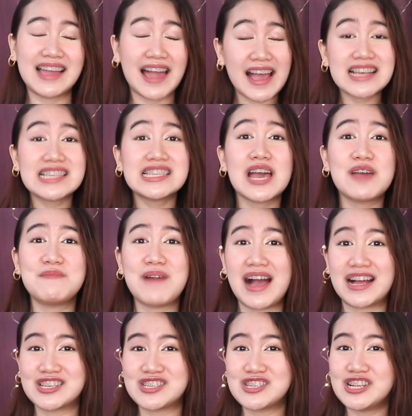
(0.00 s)
guys, I'm
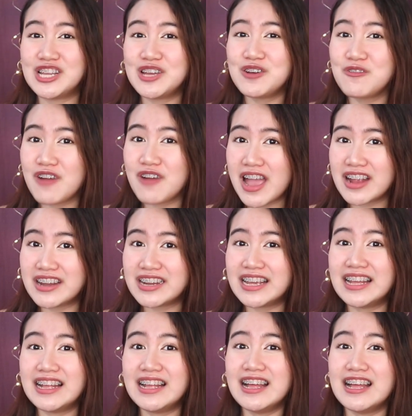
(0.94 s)
actually
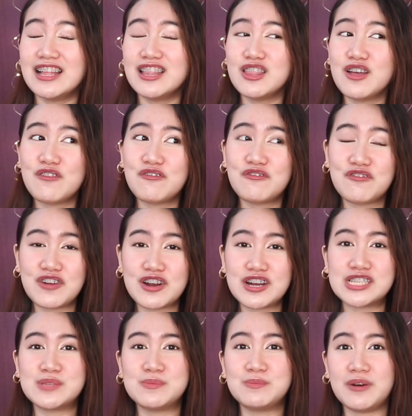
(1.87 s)
wearing the
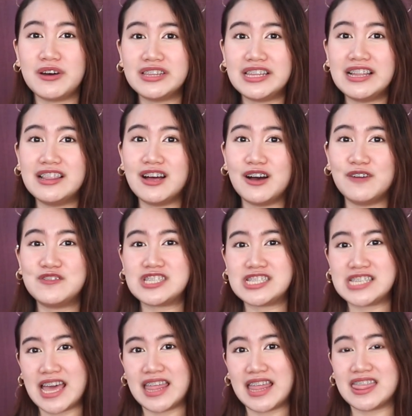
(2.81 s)
first Body Love
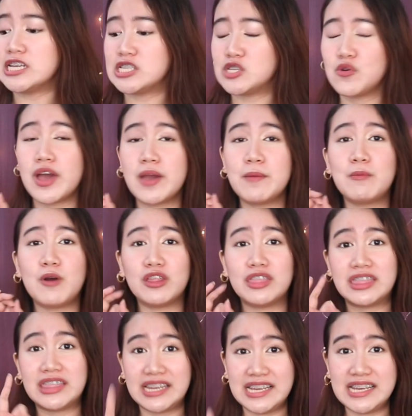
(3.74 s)
set. So, I
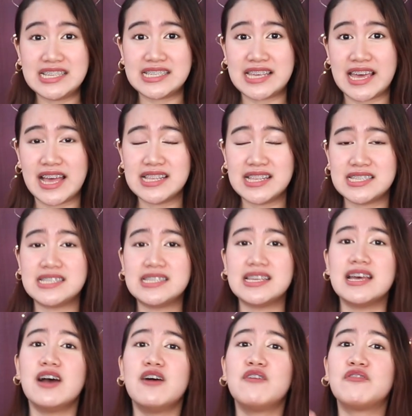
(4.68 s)
bought three sets
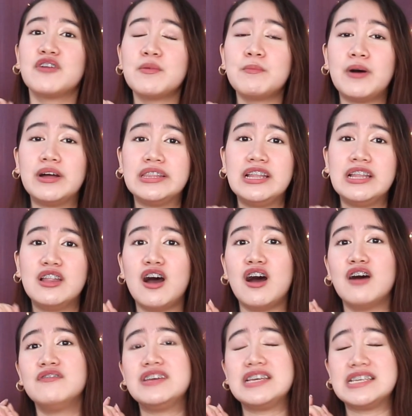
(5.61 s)
for Body
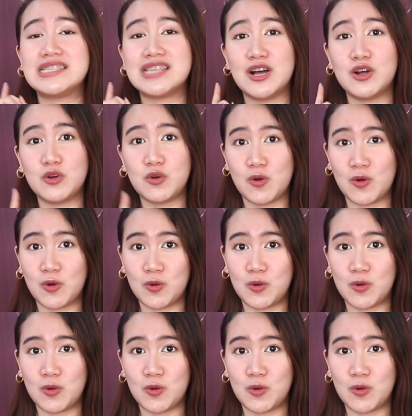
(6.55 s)
Love, isang cook,